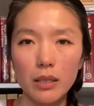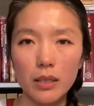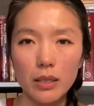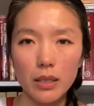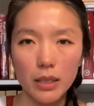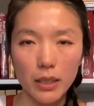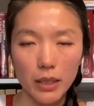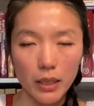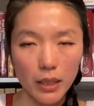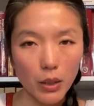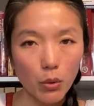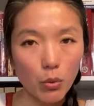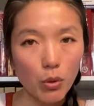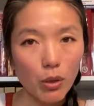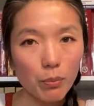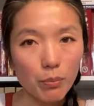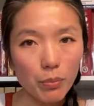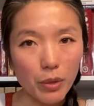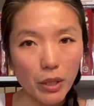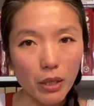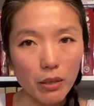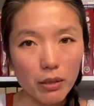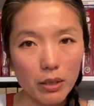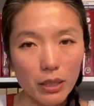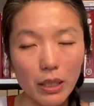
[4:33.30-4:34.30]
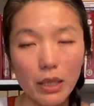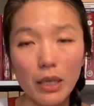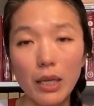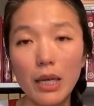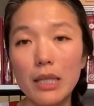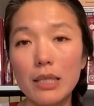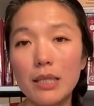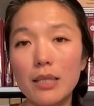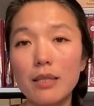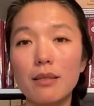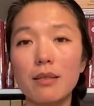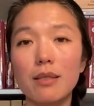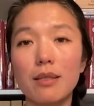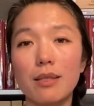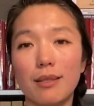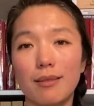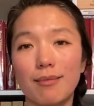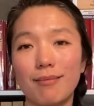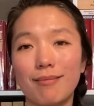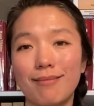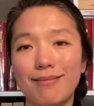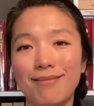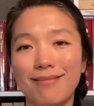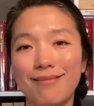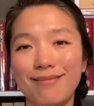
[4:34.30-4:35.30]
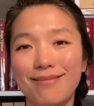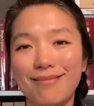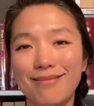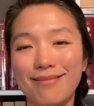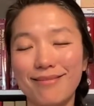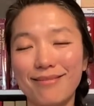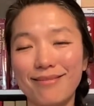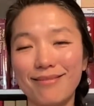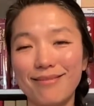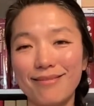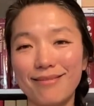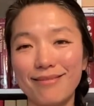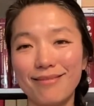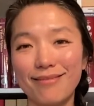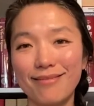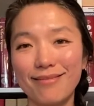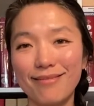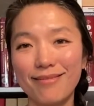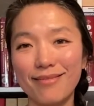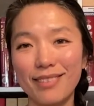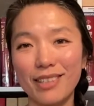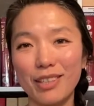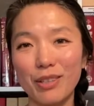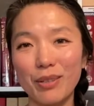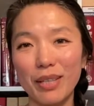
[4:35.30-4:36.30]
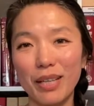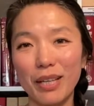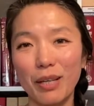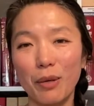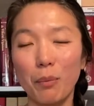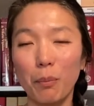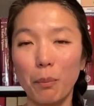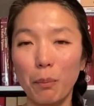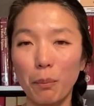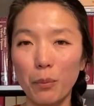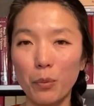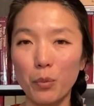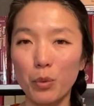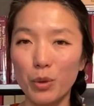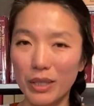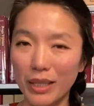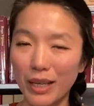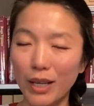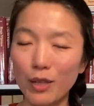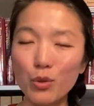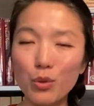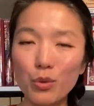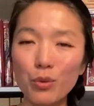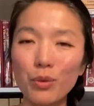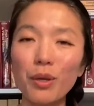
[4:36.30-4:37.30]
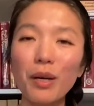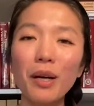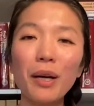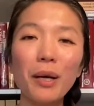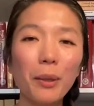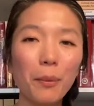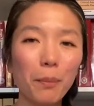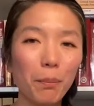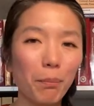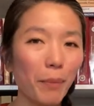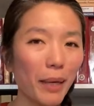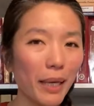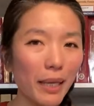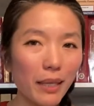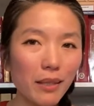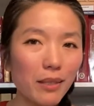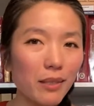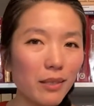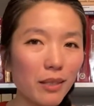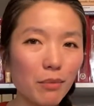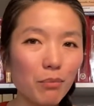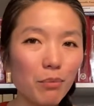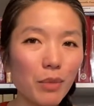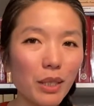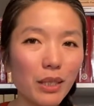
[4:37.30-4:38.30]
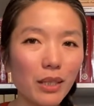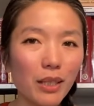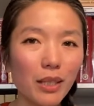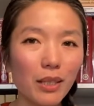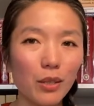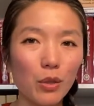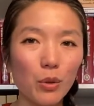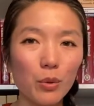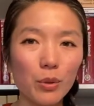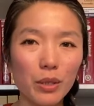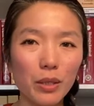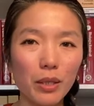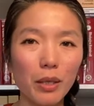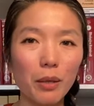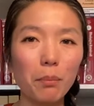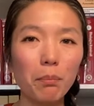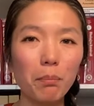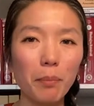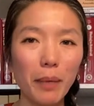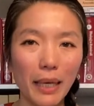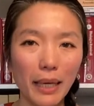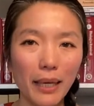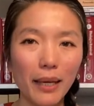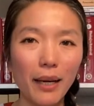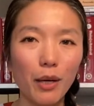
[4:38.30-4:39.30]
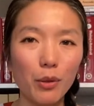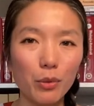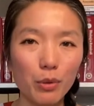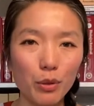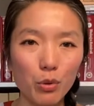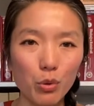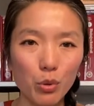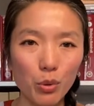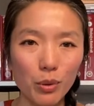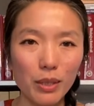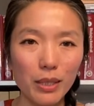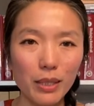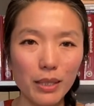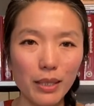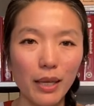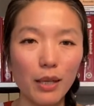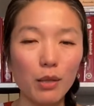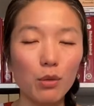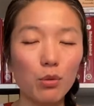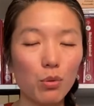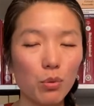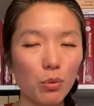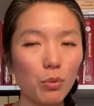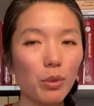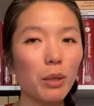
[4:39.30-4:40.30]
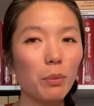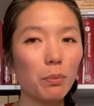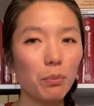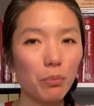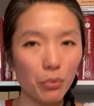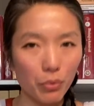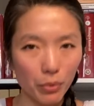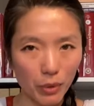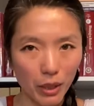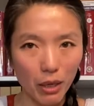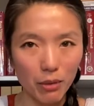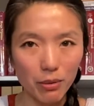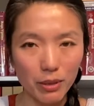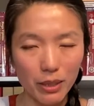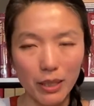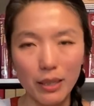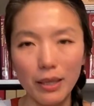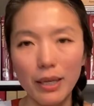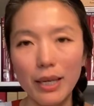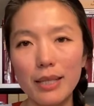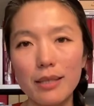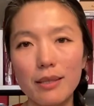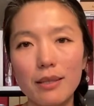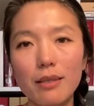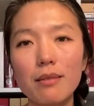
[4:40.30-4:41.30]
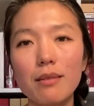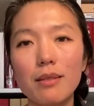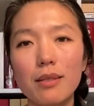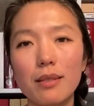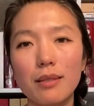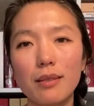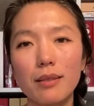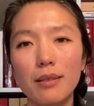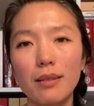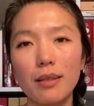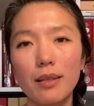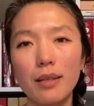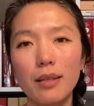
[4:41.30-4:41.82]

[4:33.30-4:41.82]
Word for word: 千万不要伤害自己。OK，我常说每一个生命体都是很美好的存在，所以不要伤害自己。